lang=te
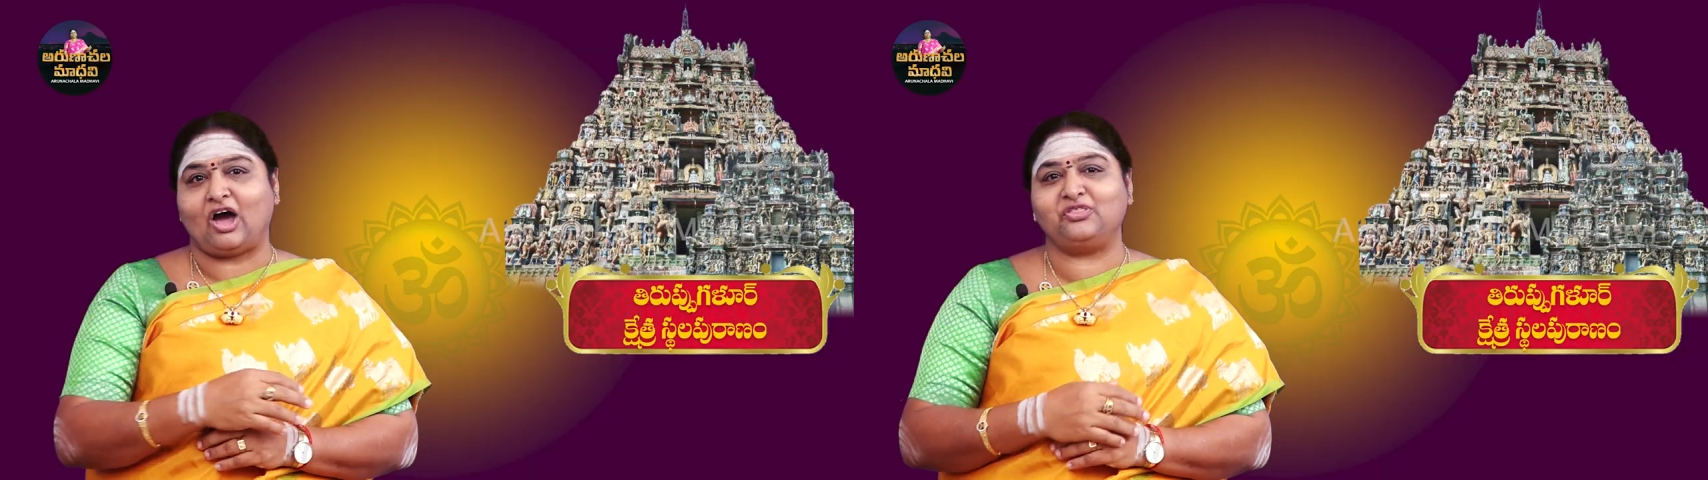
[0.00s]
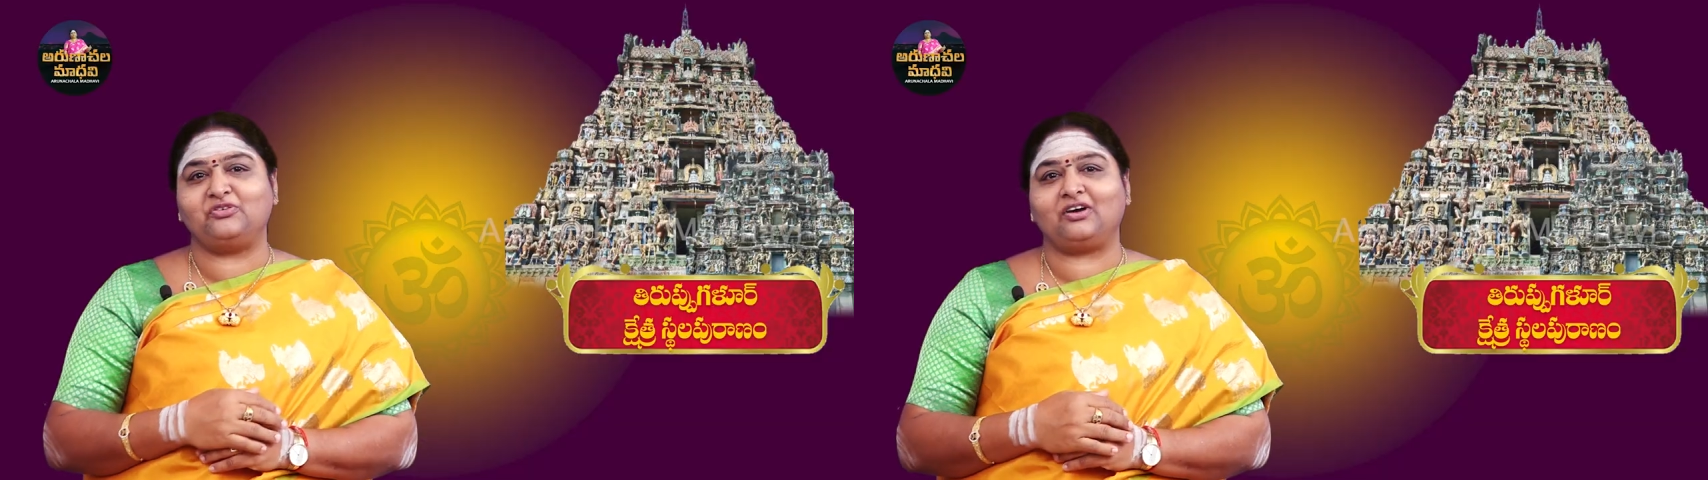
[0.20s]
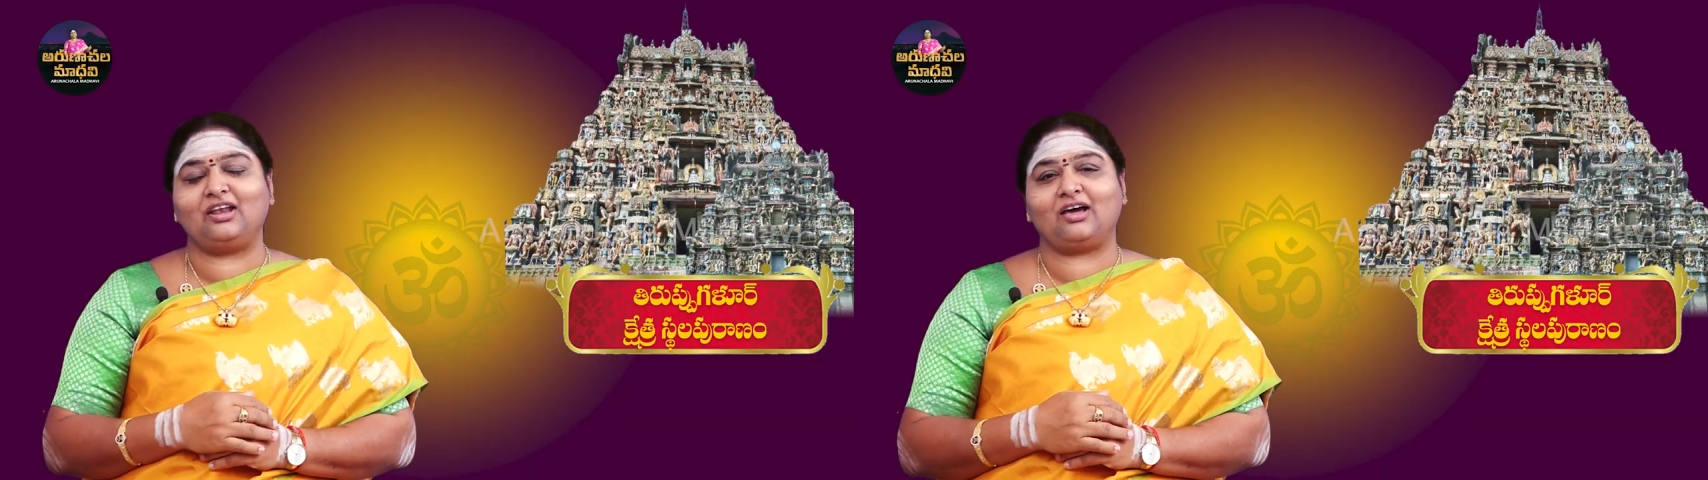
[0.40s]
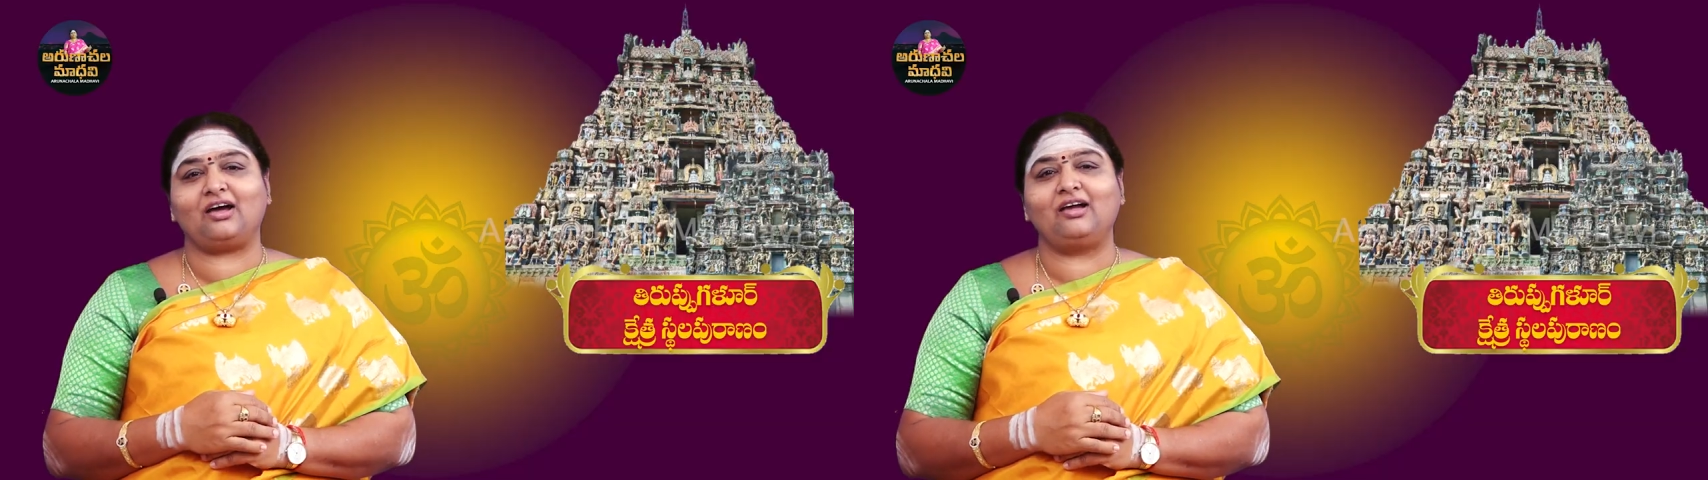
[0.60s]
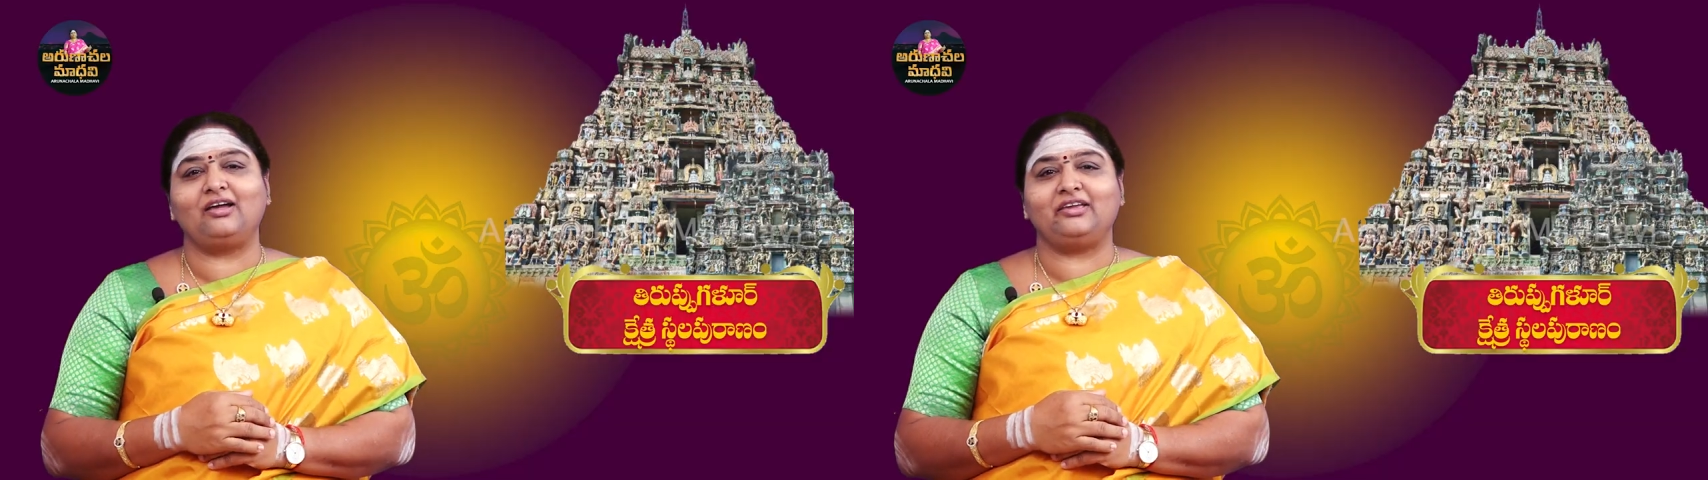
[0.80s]
అందువల్ల
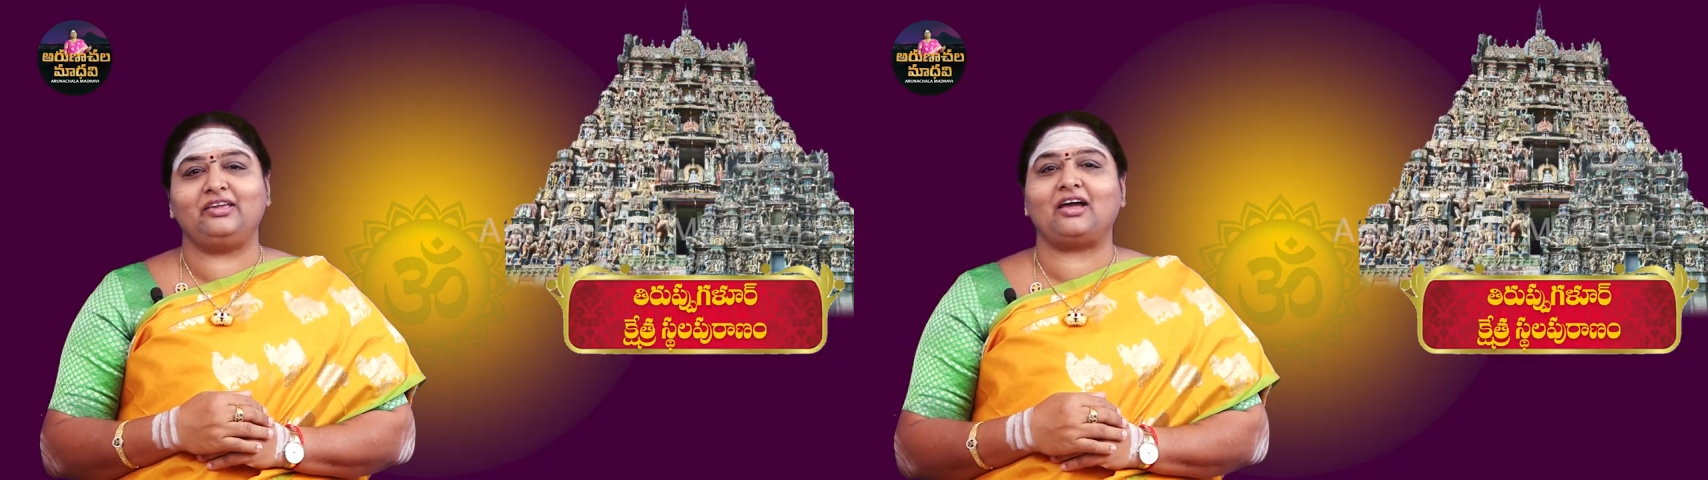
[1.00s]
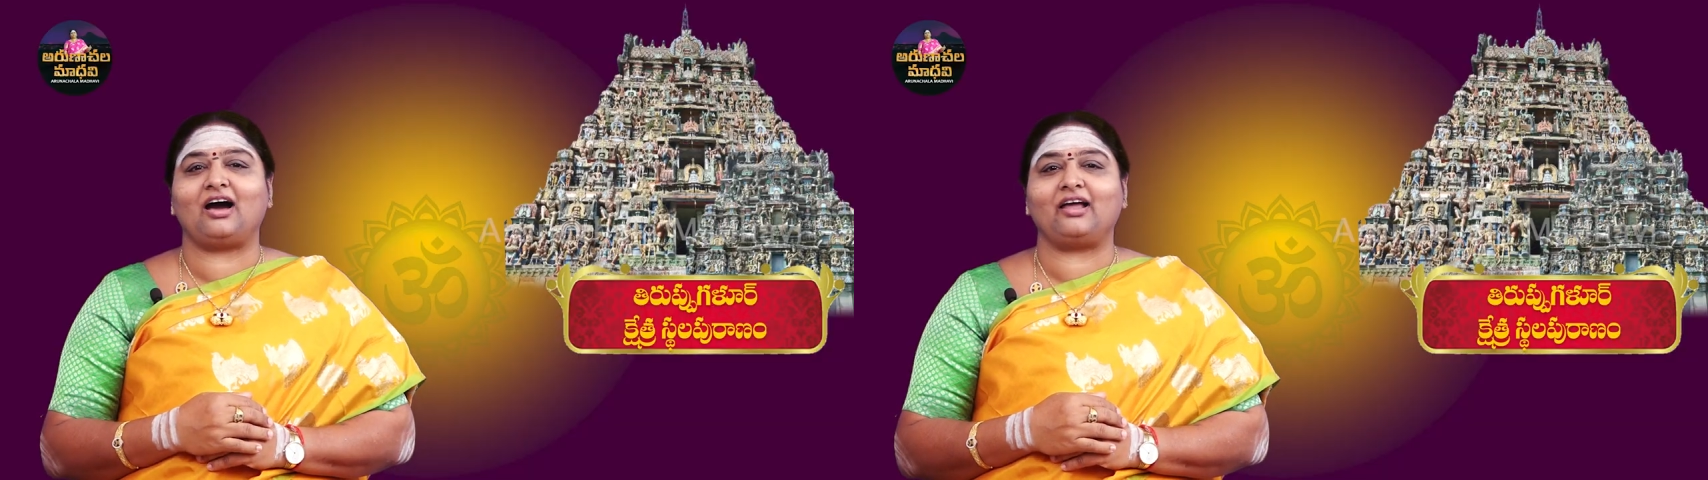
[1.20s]
ఈ